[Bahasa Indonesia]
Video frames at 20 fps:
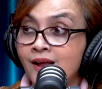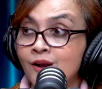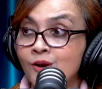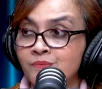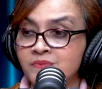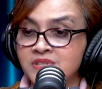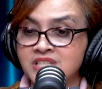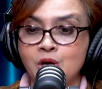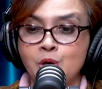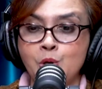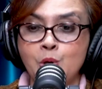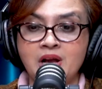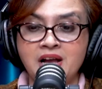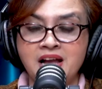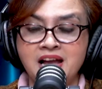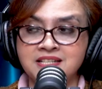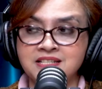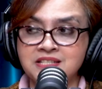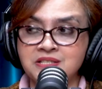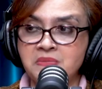kalau
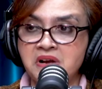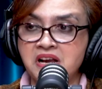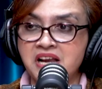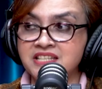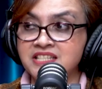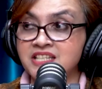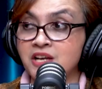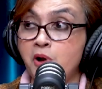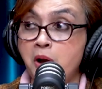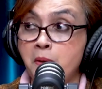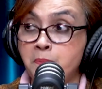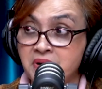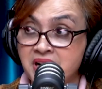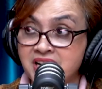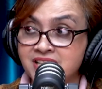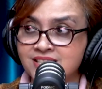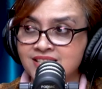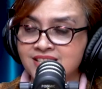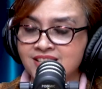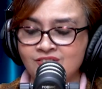menjagokan betul. sebagai
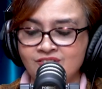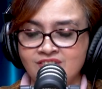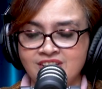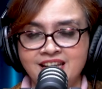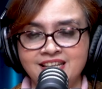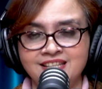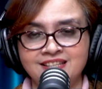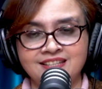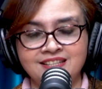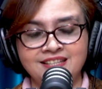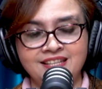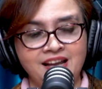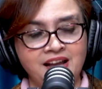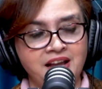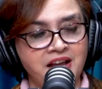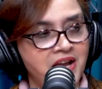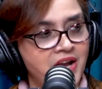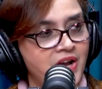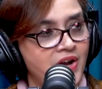cawapres gitu betul, ya intinya. Betul.